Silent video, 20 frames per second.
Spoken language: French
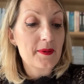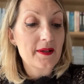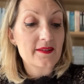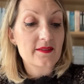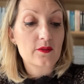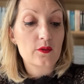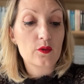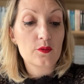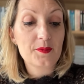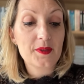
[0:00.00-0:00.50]

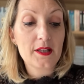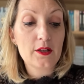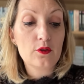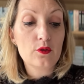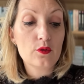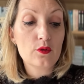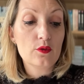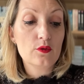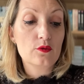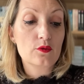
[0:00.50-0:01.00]
parce qu'au
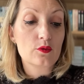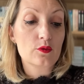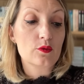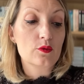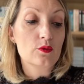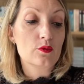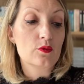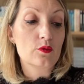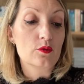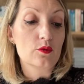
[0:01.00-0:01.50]
milieu
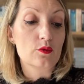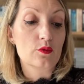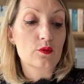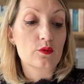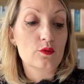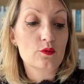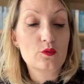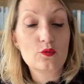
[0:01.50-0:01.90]
de, de,